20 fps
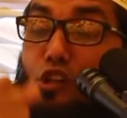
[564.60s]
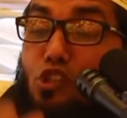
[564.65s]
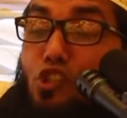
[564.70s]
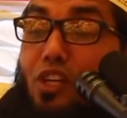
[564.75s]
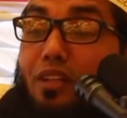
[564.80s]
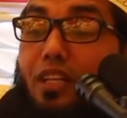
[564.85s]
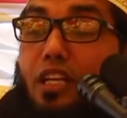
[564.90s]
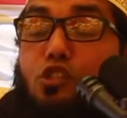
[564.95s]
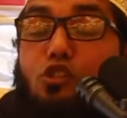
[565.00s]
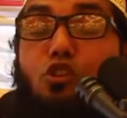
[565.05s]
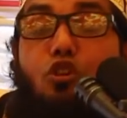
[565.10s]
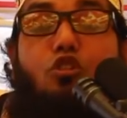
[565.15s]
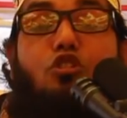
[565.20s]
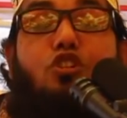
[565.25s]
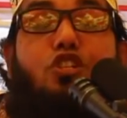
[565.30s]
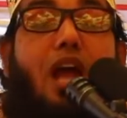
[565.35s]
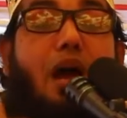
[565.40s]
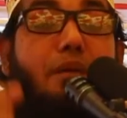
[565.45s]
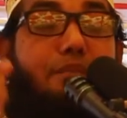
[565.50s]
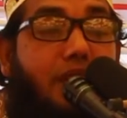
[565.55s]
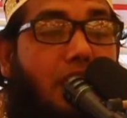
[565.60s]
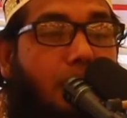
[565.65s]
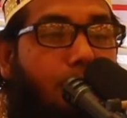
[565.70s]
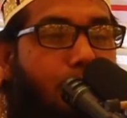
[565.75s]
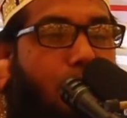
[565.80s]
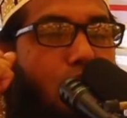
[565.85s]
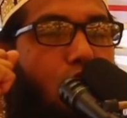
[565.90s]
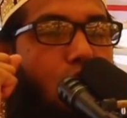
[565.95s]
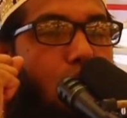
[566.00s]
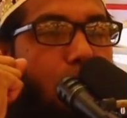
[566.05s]
মর্যাদার জন্য স্বামীর
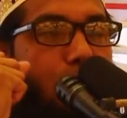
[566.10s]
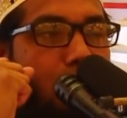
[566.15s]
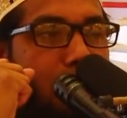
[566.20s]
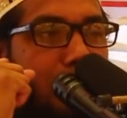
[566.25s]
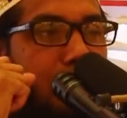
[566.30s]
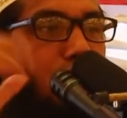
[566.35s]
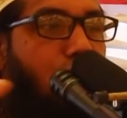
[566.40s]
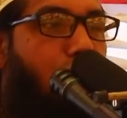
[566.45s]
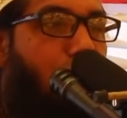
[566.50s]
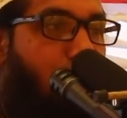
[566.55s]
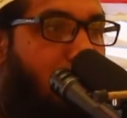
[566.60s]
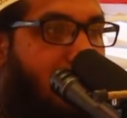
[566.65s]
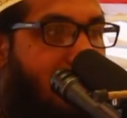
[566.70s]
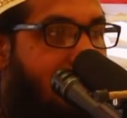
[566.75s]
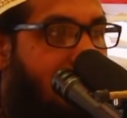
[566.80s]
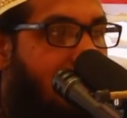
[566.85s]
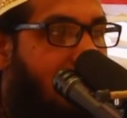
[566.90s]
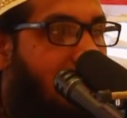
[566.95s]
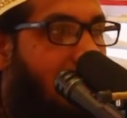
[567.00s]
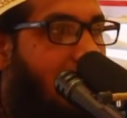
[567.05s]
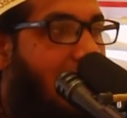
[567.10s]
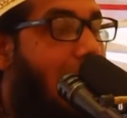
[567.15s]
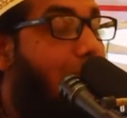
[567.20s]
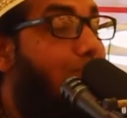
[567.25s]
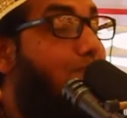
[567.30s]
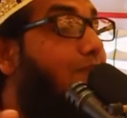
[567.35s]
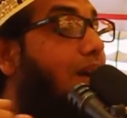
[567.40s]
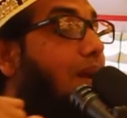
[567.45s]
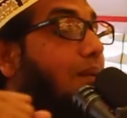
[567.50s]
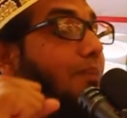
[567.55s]
বিকল্প কিচ্ছু নেই
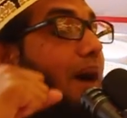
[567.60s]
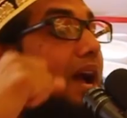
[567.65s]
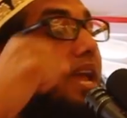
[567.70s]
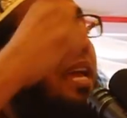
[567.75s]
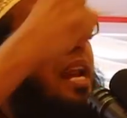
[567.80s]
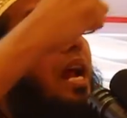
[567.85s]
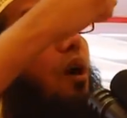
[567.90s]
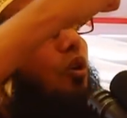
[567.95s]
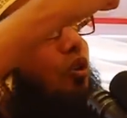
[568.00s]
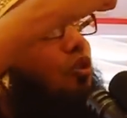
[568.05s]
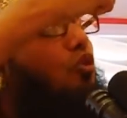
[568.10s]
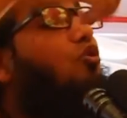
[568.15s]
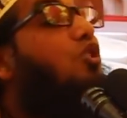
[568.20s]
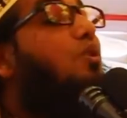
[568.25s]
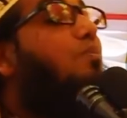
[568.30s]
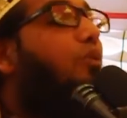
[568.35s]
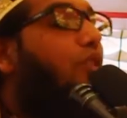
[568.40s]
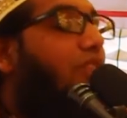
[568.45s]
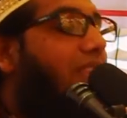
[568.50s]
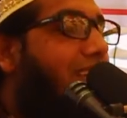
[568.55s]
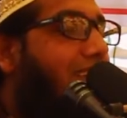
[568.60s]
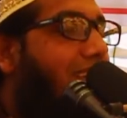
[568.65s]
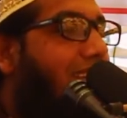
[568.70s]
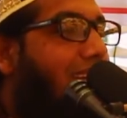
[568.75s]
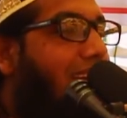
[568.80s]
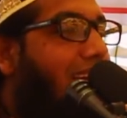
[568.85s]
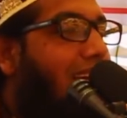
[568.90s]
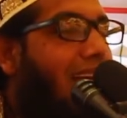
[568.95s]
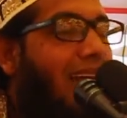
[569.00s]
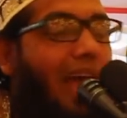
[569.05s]
আপনার ভাইয়েরা কুটিপতি
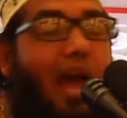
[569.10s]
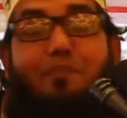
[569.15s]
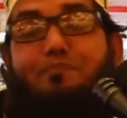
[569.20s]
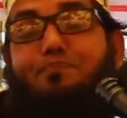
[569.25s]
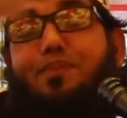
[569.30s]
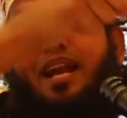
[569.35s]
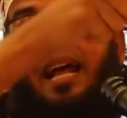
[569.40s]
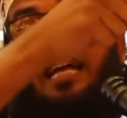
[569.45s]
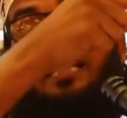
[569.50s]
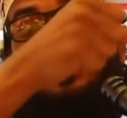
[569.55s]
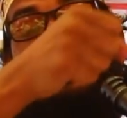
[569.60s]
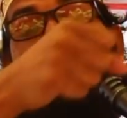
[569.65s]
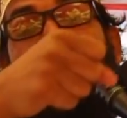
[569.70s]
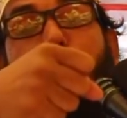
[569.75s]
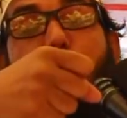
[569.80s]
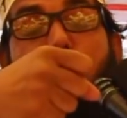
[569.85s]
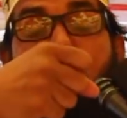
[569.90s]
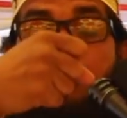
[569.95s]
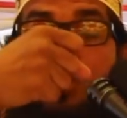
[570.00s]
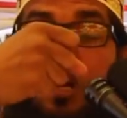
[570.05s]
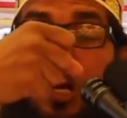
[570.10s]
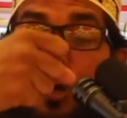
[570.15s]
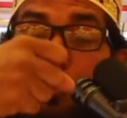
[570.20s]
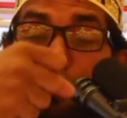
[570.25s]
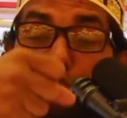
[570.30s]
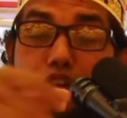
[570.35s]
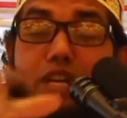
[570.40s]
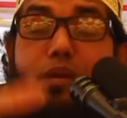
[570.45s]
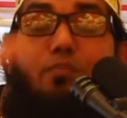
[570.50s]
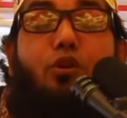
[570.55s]
আপনার আত্মীয় স্বজনেরা
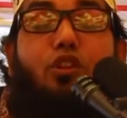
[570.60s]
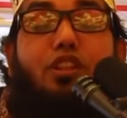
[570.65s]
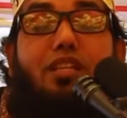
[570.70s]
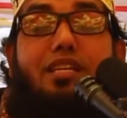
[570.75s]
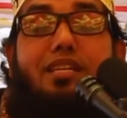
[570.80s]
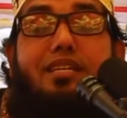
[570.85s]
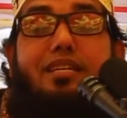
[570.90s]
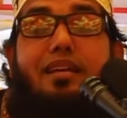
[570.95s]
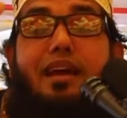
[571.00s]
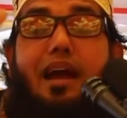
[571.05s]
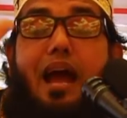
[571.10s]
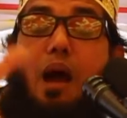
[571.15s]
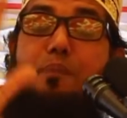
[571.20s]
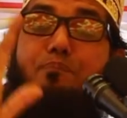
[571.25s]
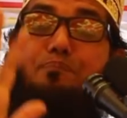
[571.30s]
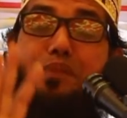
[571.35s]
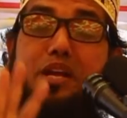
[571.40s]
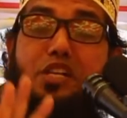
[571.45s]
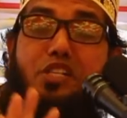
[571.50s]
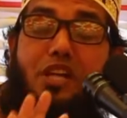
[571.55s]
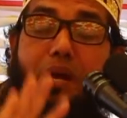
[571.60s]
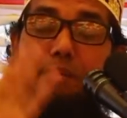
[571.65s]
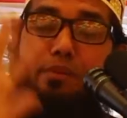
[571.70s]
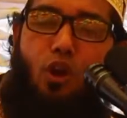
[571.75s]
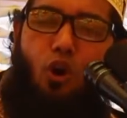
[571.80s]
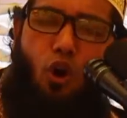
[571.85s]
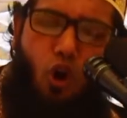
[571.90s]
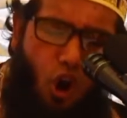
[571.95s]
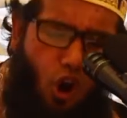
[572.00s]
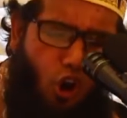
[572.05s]
কুটিপতি আপনার স্বামী
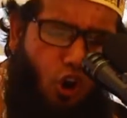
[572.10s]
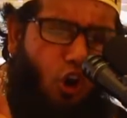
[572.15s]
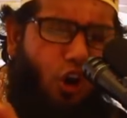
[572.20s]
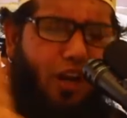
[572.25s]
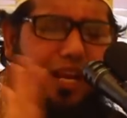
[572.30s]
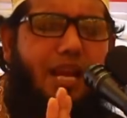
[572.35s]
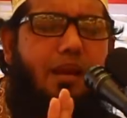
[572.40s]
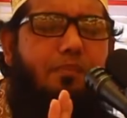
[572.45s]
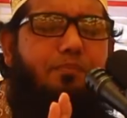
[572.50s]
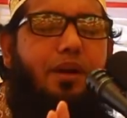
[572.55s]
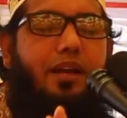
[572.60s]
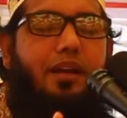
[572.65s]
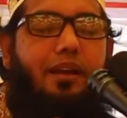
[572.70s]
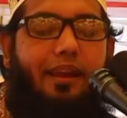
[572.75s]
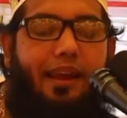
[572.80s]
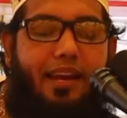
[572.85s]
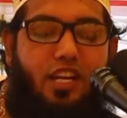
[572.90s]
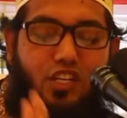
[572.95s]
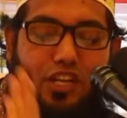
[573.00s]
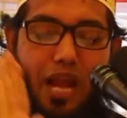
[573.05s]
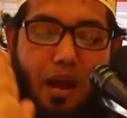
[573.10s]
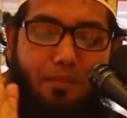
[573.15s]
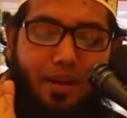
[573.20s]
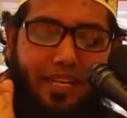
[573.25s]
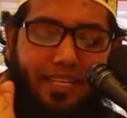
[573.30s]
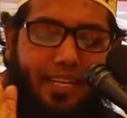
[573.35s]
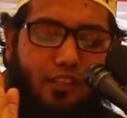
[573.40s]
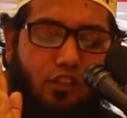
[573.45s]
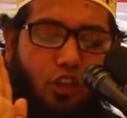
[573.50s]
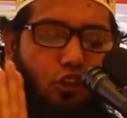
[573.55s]
হোক গরিব এই
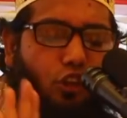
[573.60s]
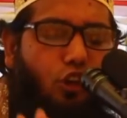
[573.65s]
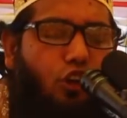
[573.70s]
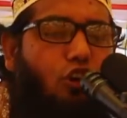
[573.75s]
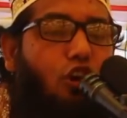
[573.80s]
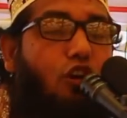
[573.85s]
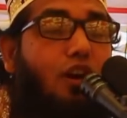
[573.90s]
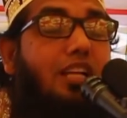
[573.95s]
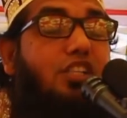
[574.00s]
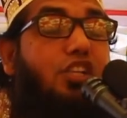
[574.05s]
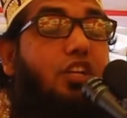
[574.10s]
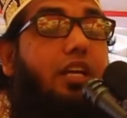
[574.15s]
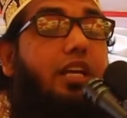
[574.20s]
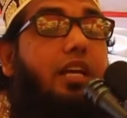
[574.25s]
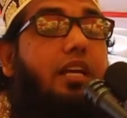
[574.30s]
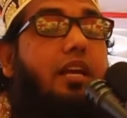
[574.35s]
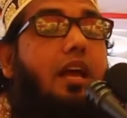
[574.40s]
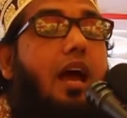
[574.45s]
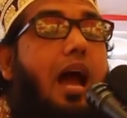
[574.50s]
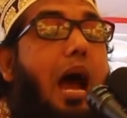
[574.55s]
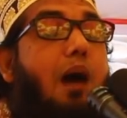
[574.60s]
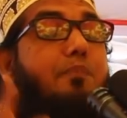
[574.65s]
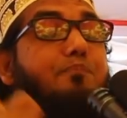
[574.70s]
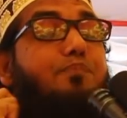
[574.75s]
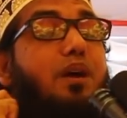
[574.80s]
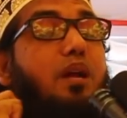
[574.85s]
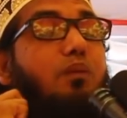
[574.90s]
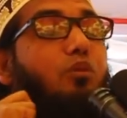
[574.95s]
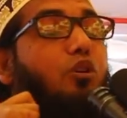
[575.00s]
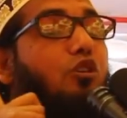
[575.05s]
স্বামীটা যতক্ষণ আছে
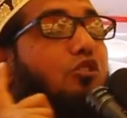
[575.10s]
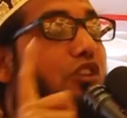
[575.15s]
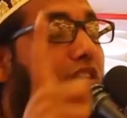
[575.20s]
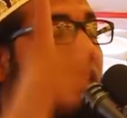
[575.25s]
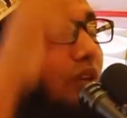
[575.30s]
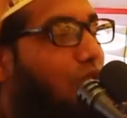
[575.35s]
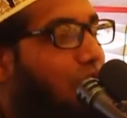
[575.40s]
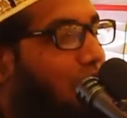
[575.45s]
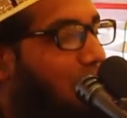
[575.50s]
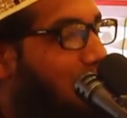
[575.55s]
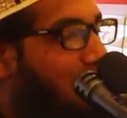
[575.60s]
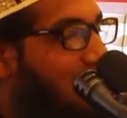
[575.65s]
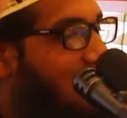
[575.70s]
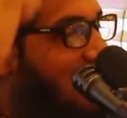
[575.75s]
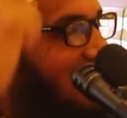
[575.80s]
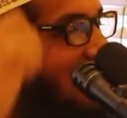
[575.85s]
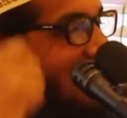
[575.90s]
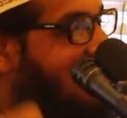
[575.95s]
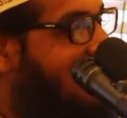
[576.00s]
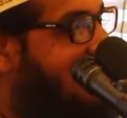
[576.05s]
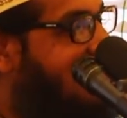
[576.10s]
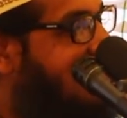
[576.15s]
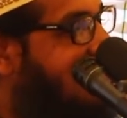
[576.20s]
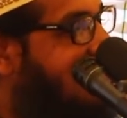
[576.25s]
আপনার মর্যাদাও ততক্ষণ আছে